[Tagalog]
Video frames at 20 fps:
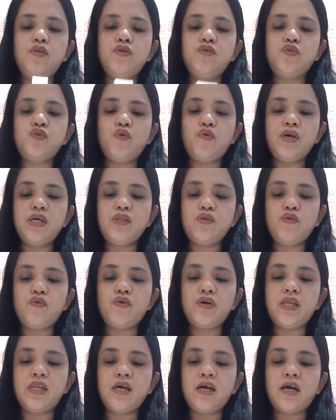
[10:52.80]
So, ito,
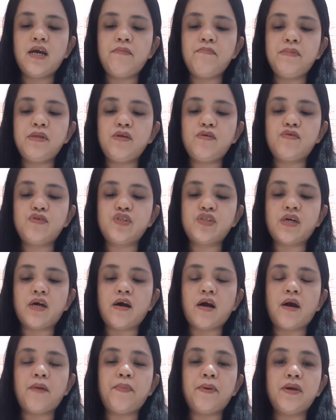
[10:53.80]
ginagamit ko siya
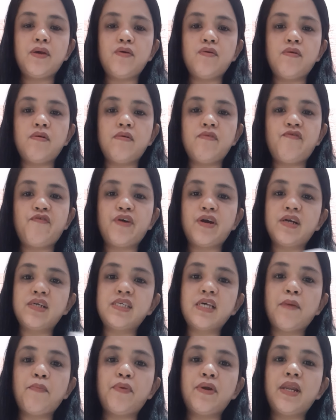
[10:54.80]
kapag yung, for
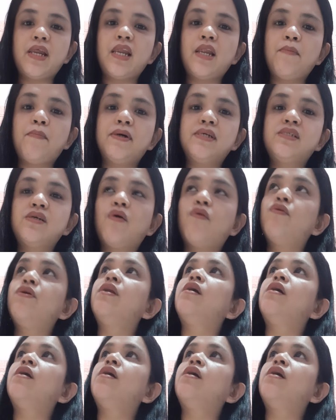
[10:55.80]
example, lalabas ako